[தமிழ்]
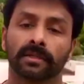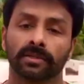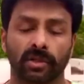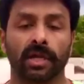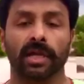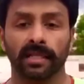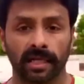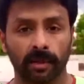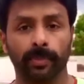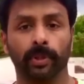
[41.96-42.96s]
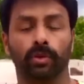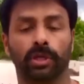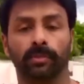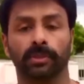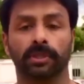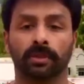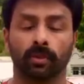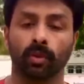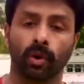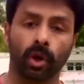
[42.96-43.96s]
ஸோ அதனால் இந்த கருப்பர் கூட்டம் வந்து
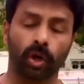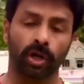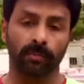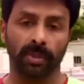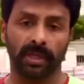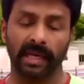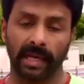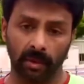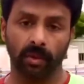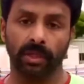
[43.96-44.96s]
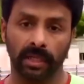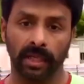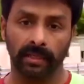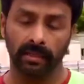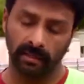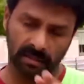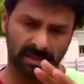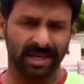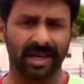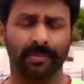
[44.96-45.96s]
உங்களோட நம்பிக்கை கடவுள் இல்லை
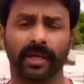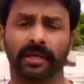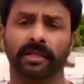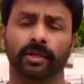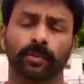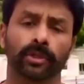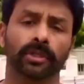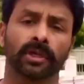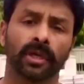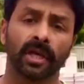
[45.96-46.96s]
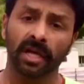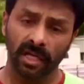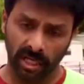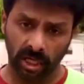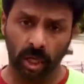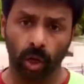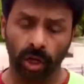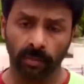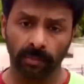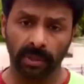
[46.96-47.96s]
அப்படியே இருந்துட்டு போகுது எங்களோட
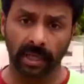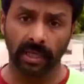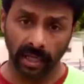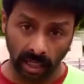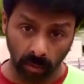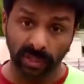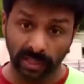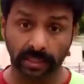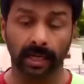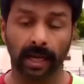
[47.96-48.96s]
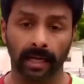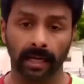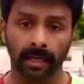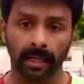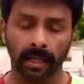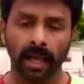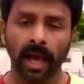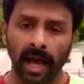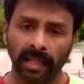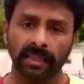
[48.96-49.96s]
நம்பிக்கை கடவுள் இருக்கிறாங்க
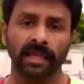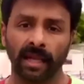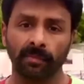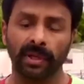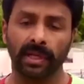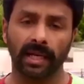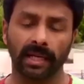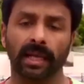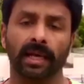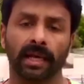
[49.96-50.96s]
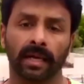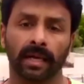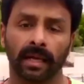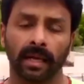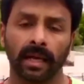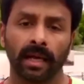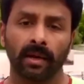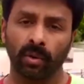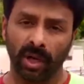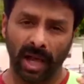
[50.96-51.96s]
அந்த நம்பிக்கையில்
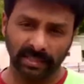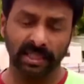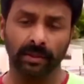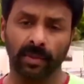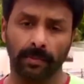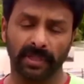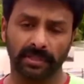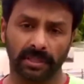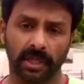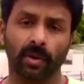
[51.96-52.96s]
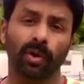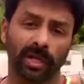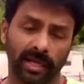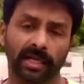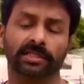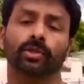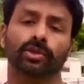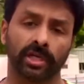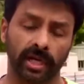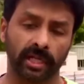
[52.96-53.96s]
ஒரு அசிங்கமாக பேசுகிறதுல உங்களுக்கு என்ன
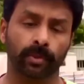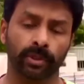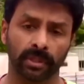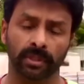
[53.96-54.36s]
சந்தோஷம் கிடைக்க போகுது